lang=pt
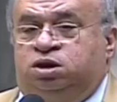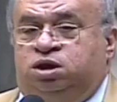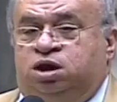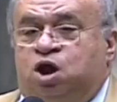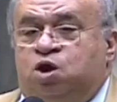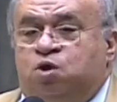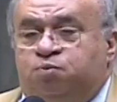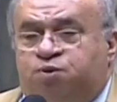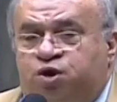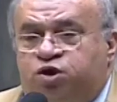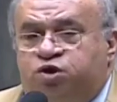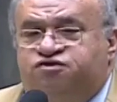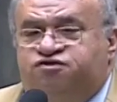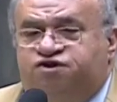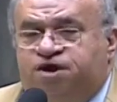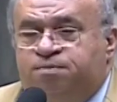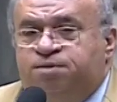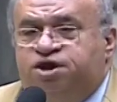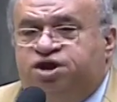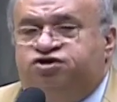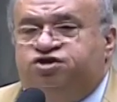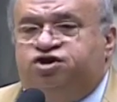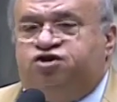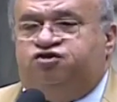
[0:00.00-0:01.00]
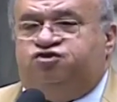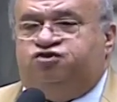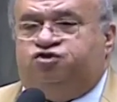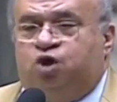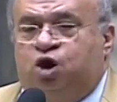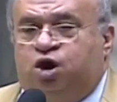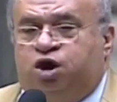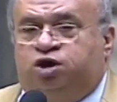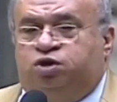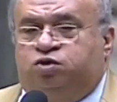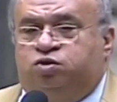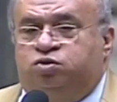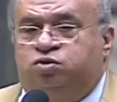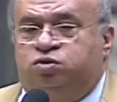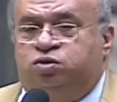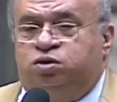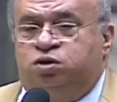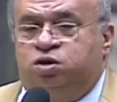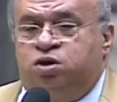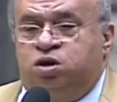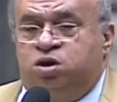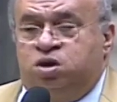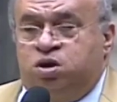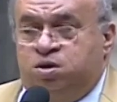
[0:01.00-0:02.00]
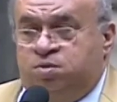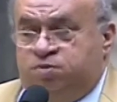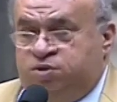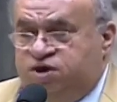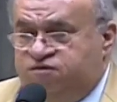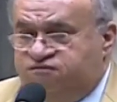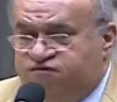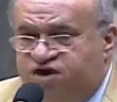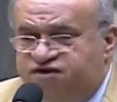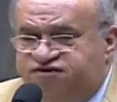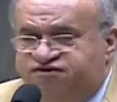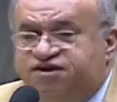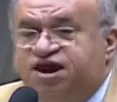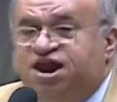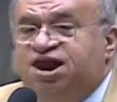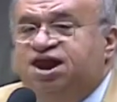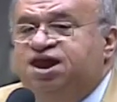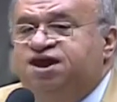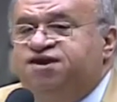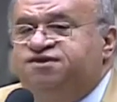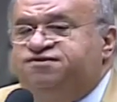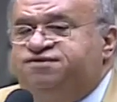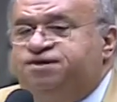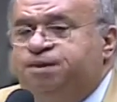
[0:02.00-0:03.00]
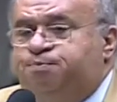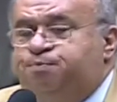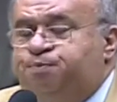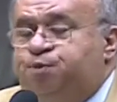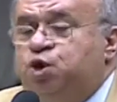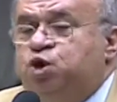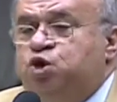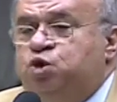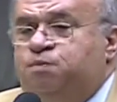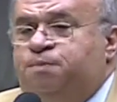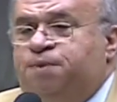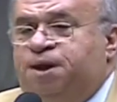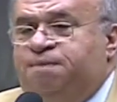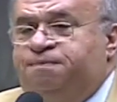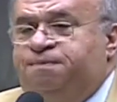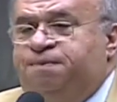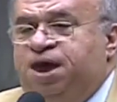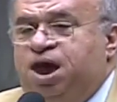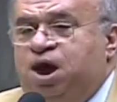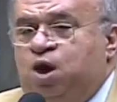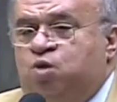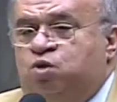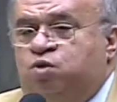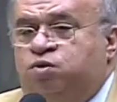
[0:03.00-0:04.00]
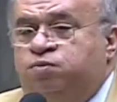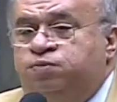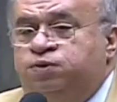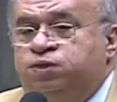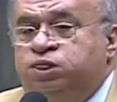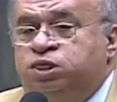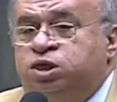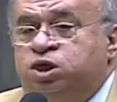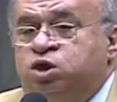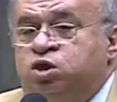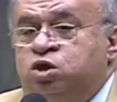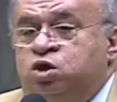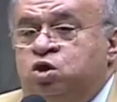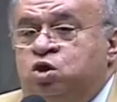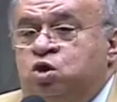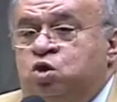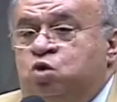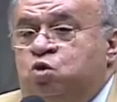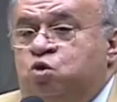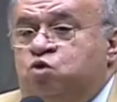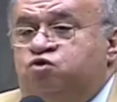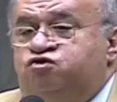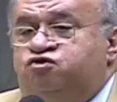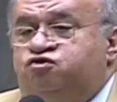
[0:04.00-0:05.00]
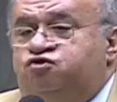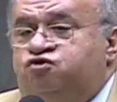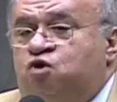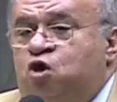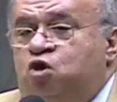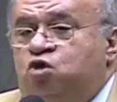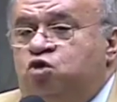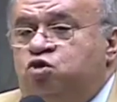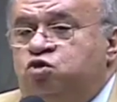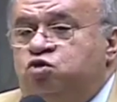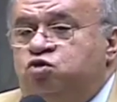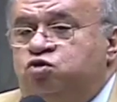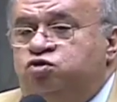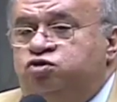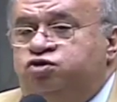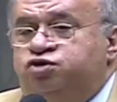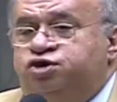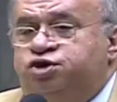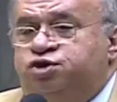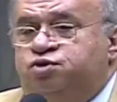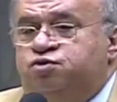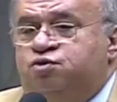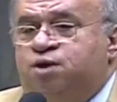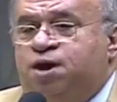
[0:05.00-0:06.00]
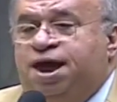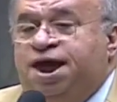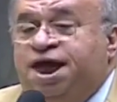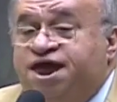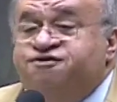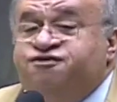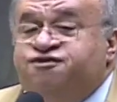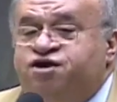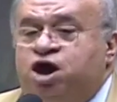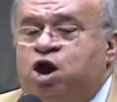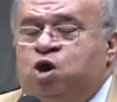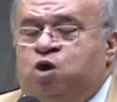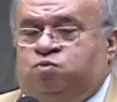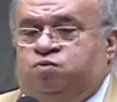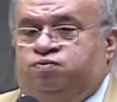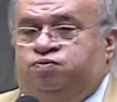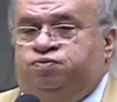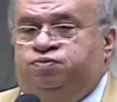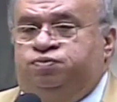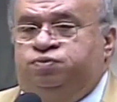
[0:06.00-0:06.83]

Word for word: É um pronunciamento histórico. Porque Vossa Excelência põe no papel o sonho de uma região.